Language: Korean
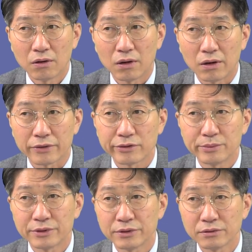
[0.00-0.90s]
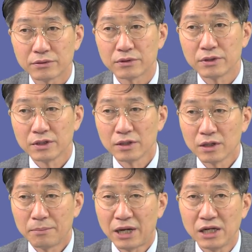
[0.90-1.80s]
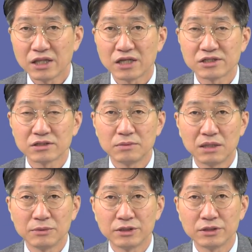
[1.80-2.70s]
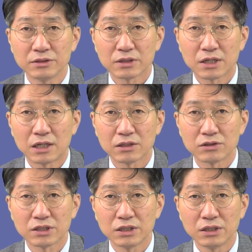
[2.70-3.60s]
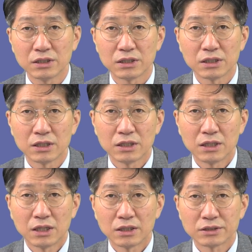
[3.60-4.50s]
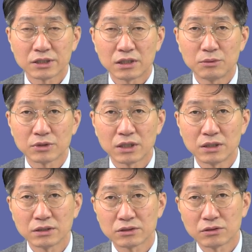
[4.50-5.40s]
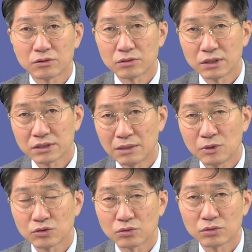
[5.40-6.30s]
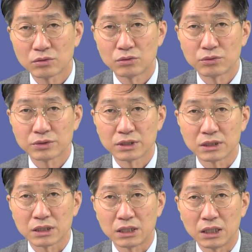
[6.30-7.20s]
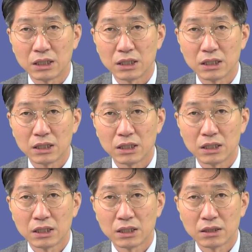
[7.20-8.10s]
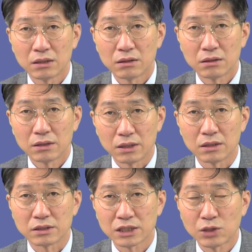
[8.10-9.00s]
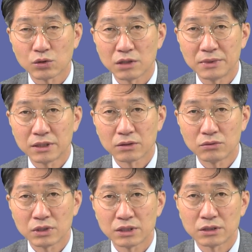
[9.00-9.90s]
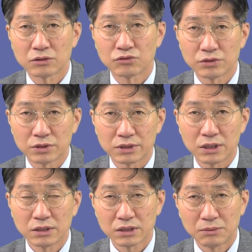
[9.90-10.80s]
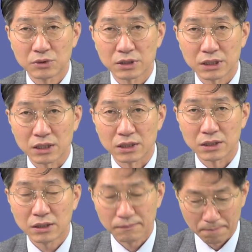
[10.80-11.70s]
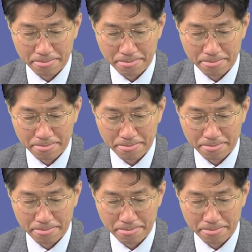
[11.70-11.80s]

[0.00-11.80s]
아, 그러면은 팔 때쯤 하면은 가격이 제가 볼 때는 적어도 한 삼억 정도는 오르지 않을까. 예, 사놓기만 했고 기다려줬는데 삼억이 생긴다.